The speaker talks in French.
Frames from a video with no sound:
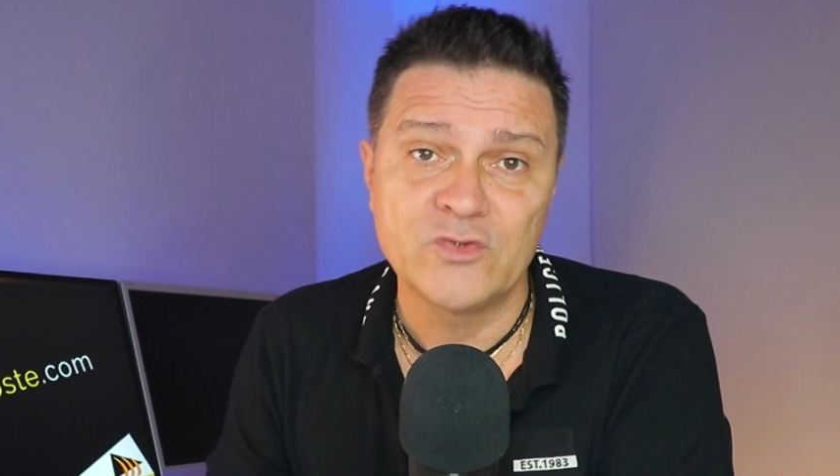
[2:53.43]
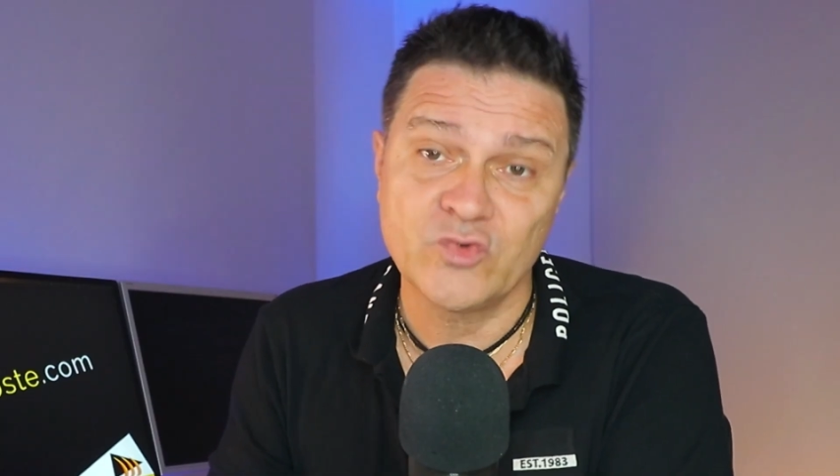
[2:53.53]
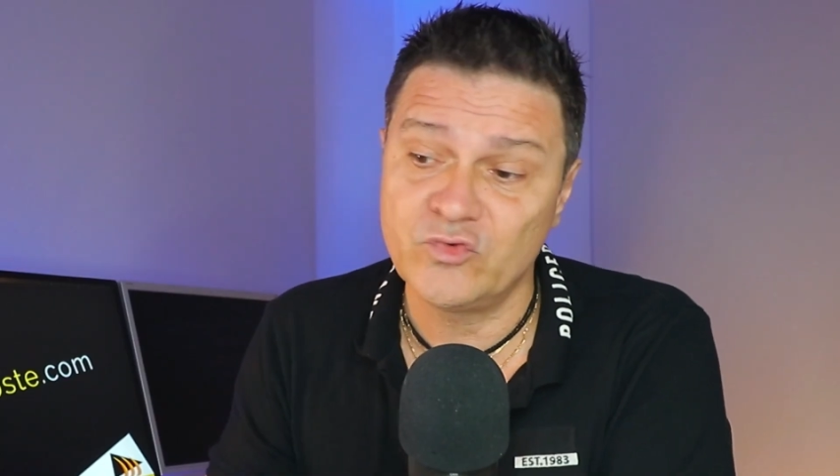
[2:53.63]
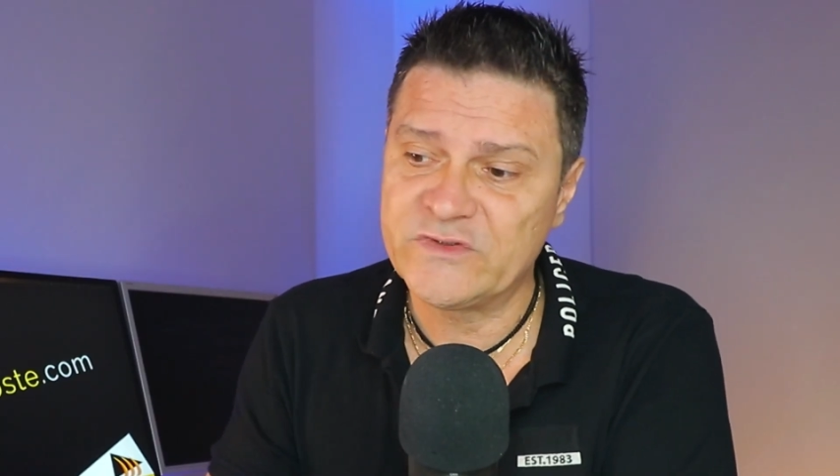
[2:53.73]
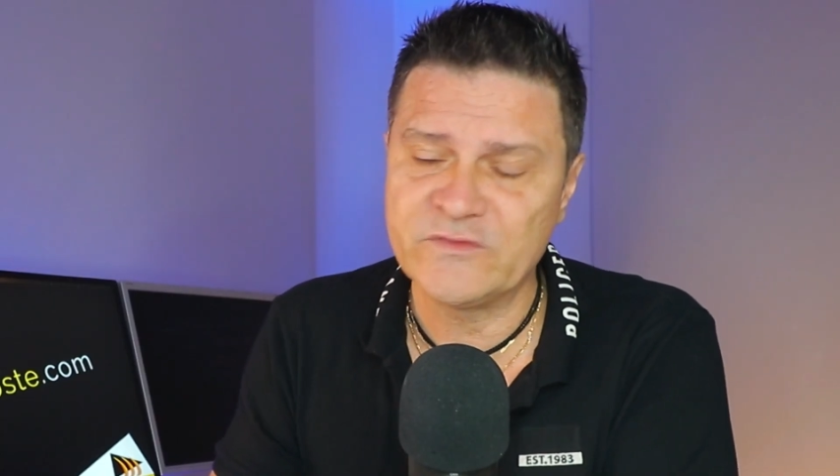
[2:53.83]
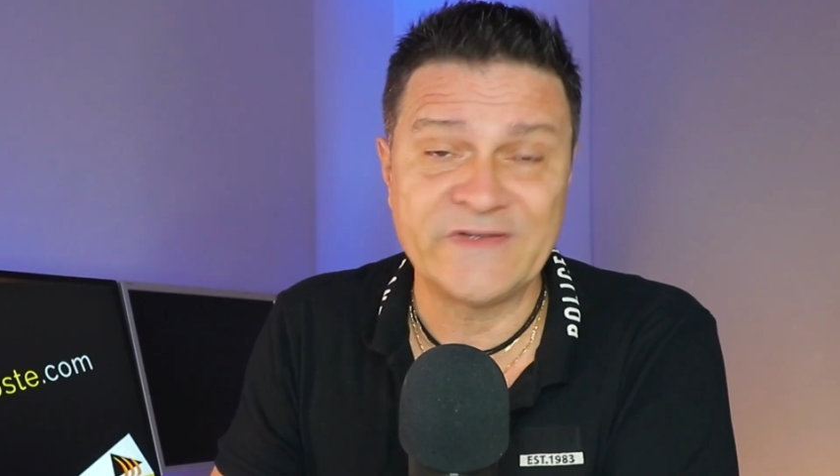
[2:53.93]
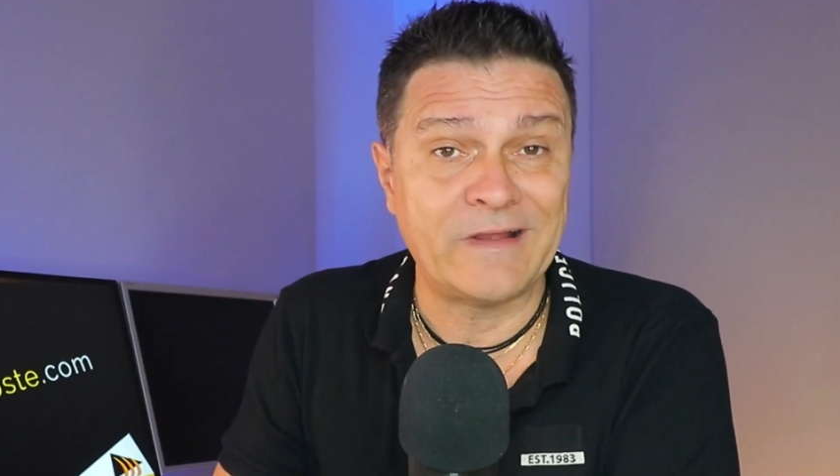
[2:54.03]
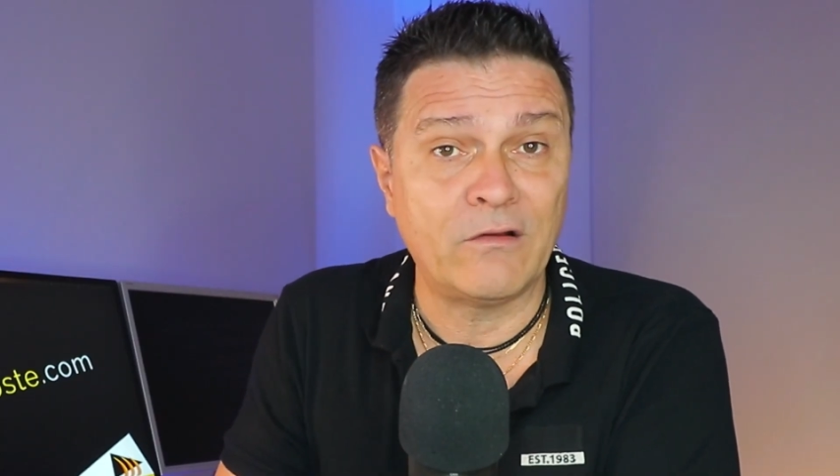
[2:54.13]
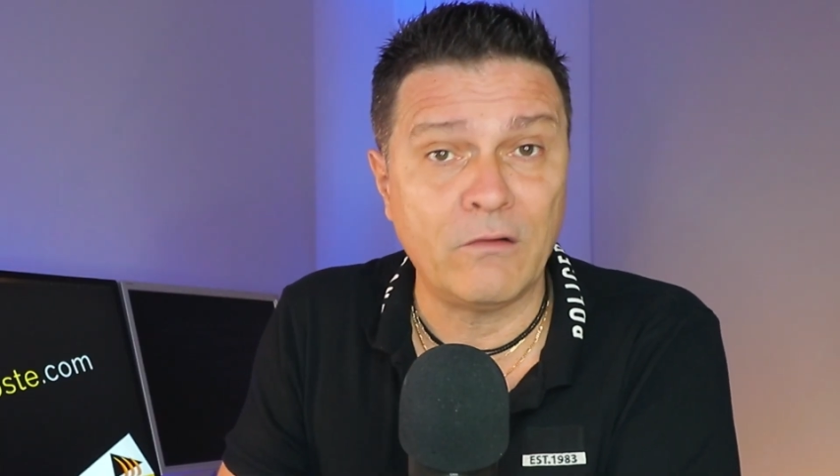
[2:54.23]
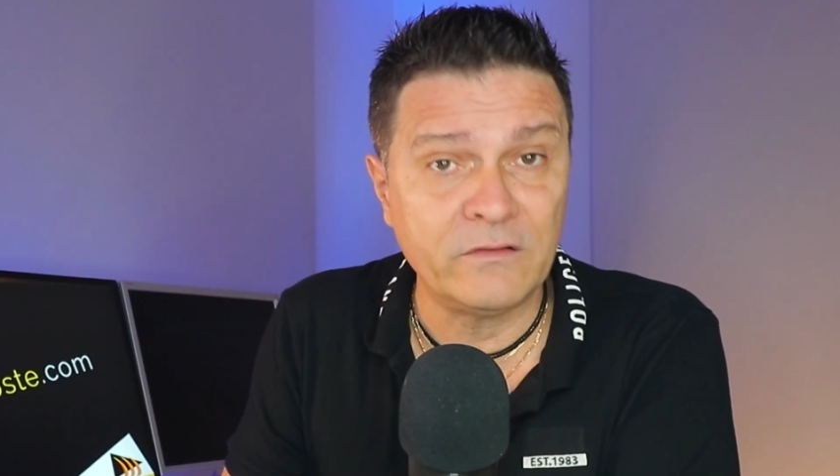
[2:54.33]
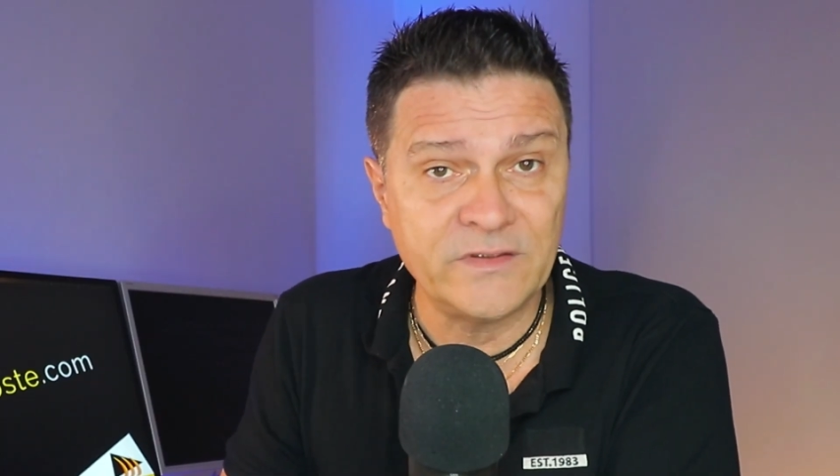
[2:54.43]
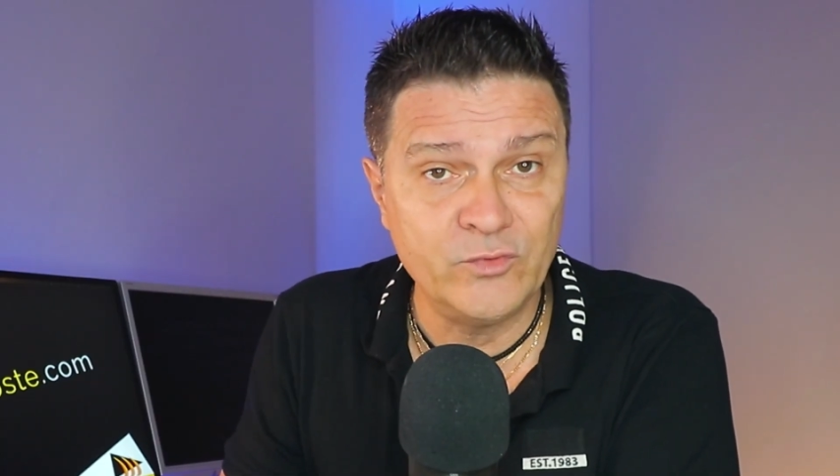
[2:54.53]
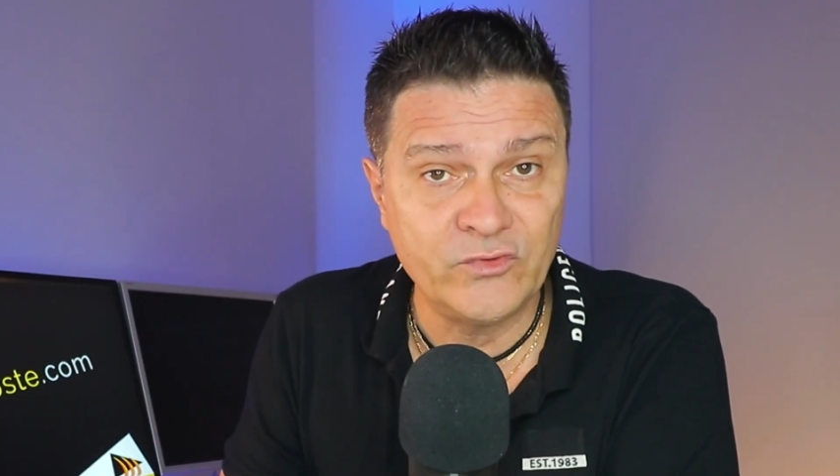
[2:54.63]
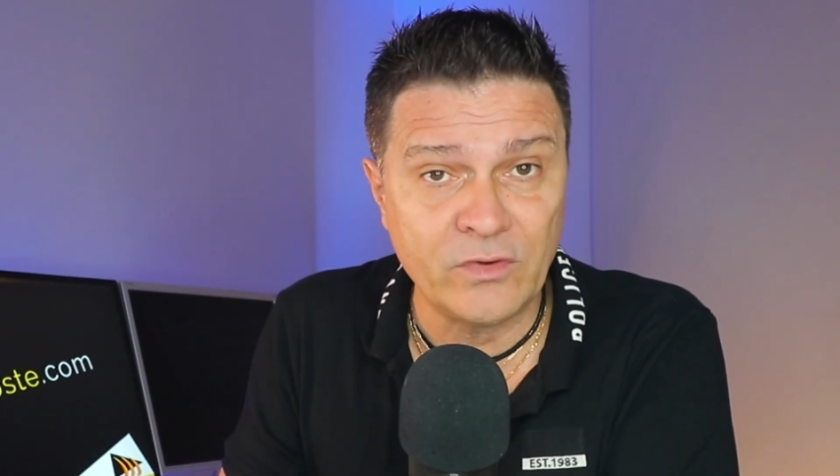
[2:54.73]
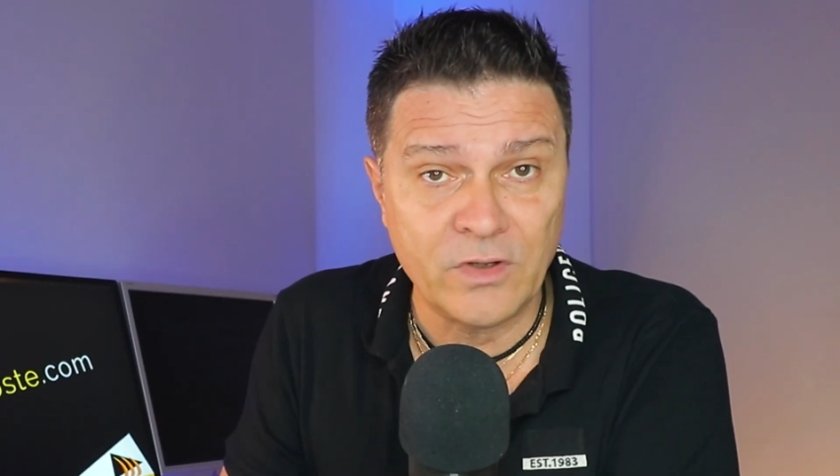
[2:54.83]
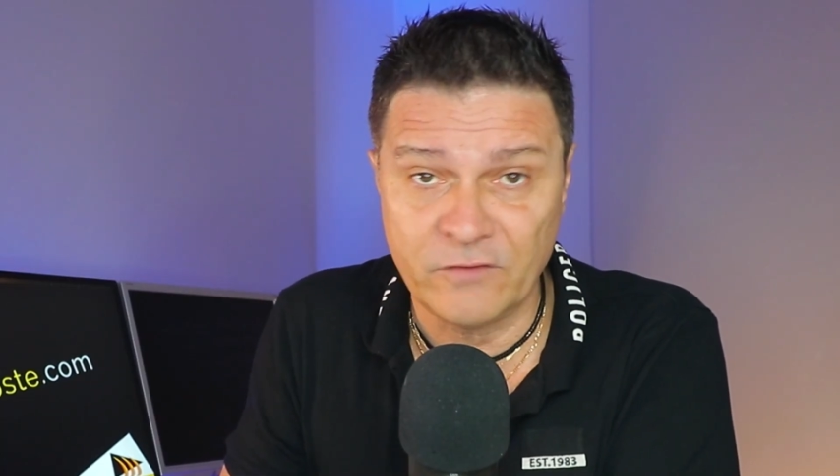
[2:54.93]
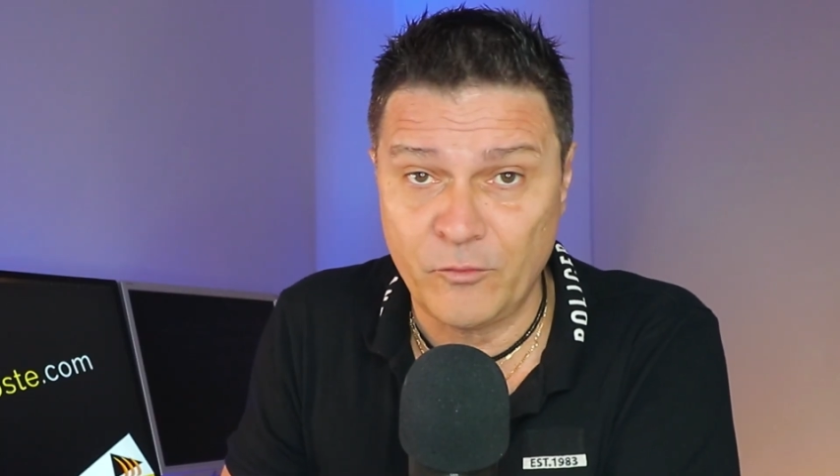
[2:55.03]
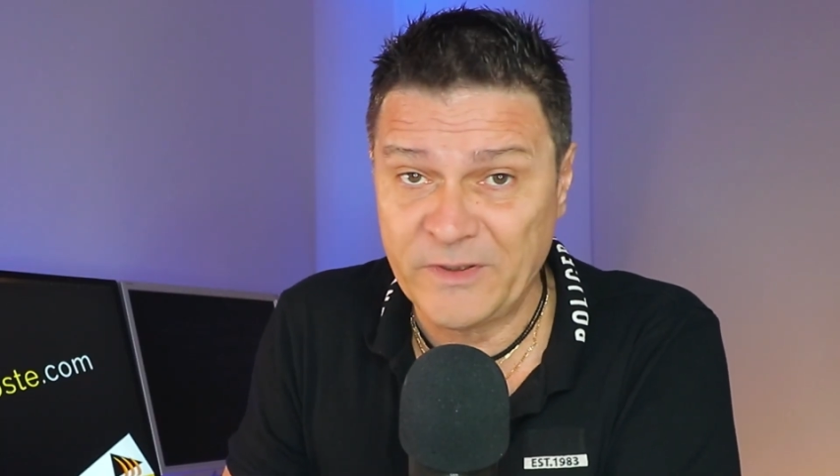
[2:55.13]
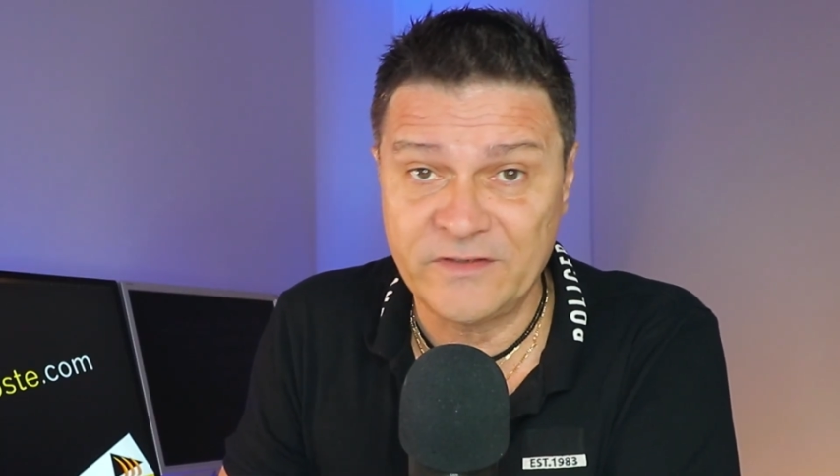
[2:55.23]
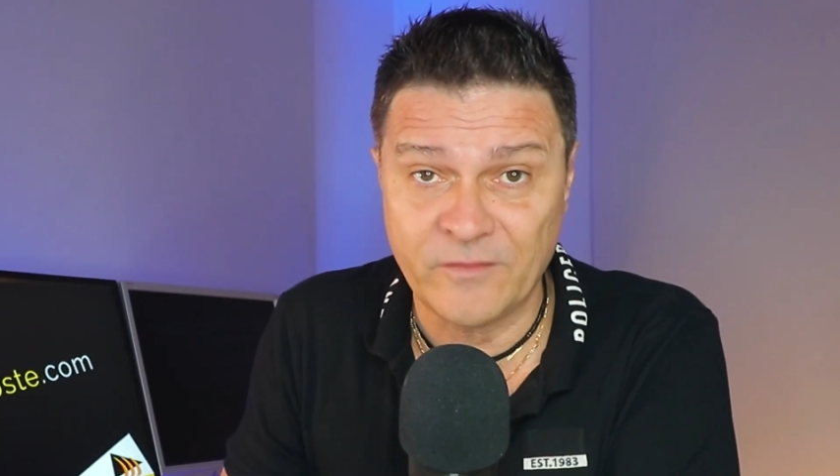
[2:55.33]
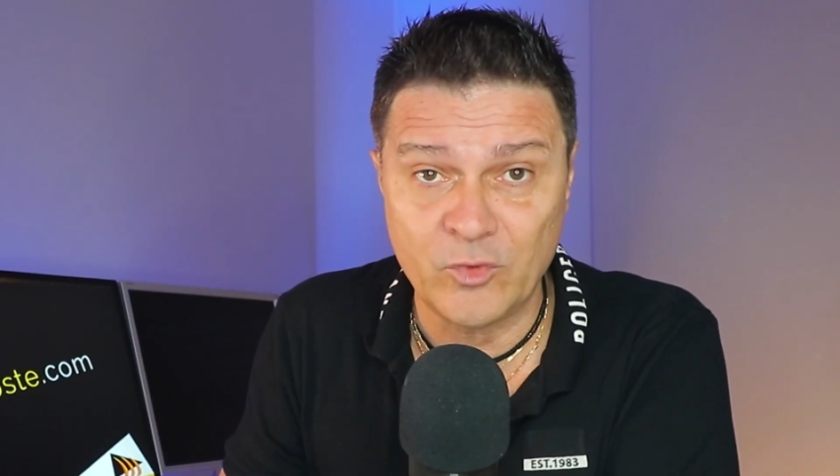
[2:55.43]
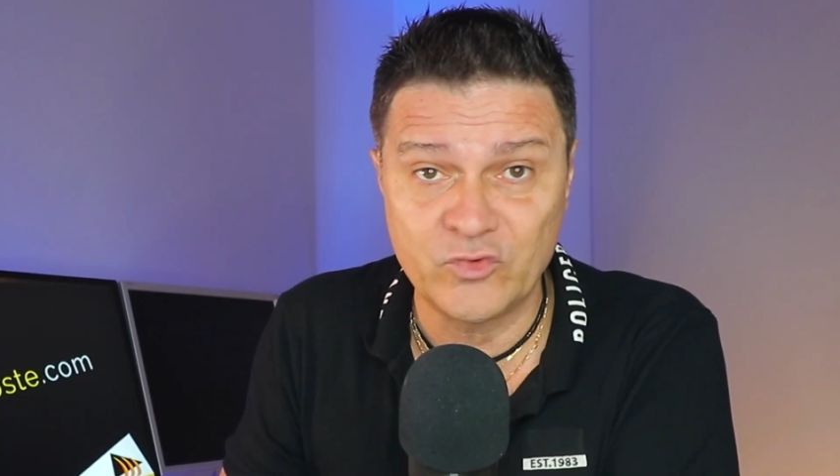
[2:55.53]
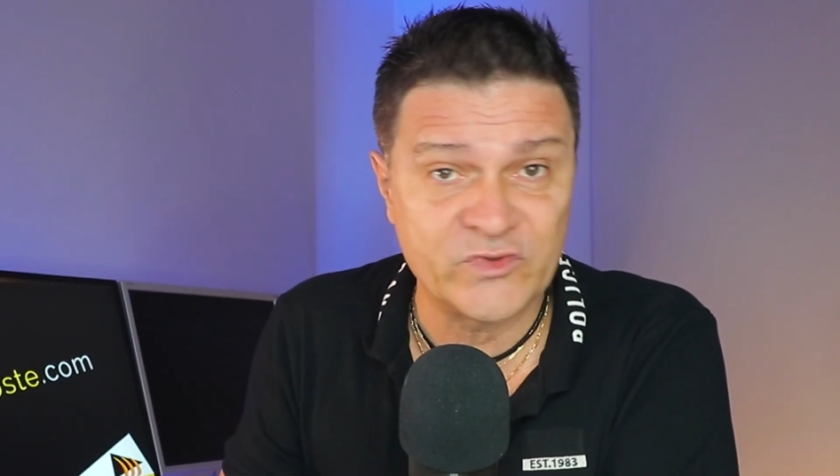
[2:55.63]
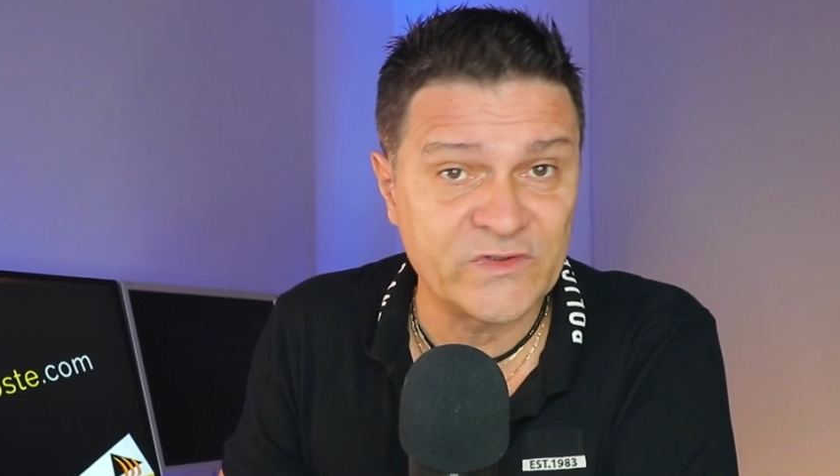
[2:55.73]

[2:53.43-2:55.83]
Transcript: surtout si vous êtes un grand débutant, hein, que vous partez vraiment de